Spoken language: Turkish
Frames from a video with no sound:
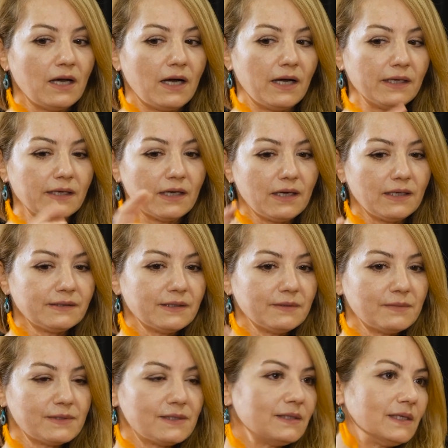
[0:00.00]

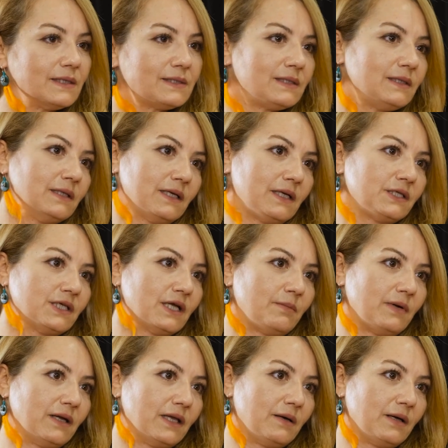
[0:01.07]
Hayatımızı nasıl
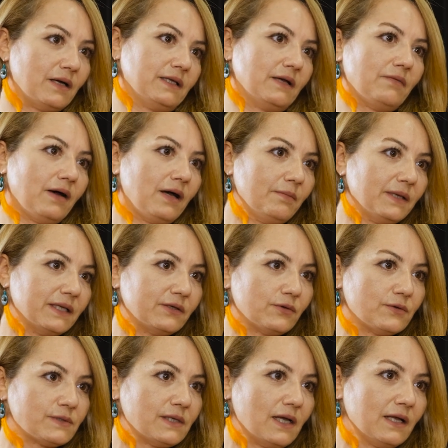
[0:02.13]
yaşamaya devam
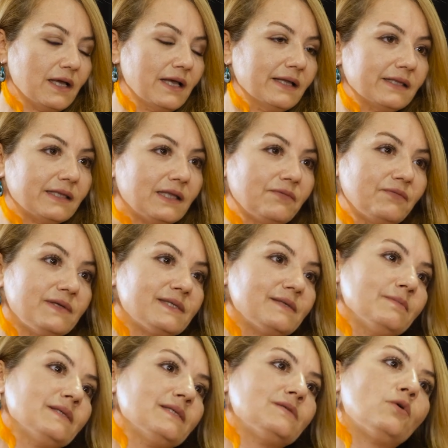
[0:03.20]
ediyorsak
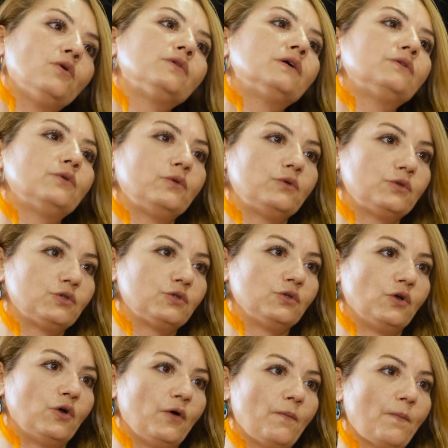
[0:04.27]
nefesimiz ona
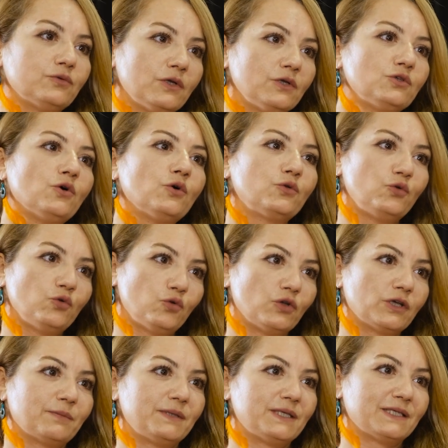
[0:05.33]
dönüşüyor. Bu da çok
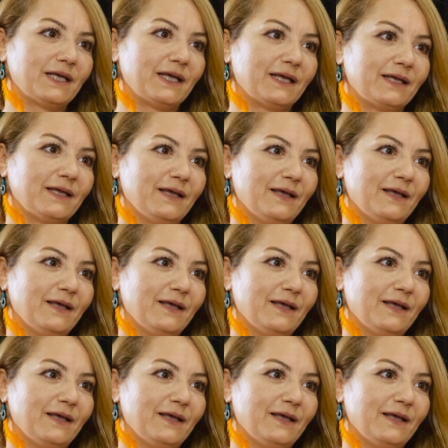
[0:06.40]
unik bir şey.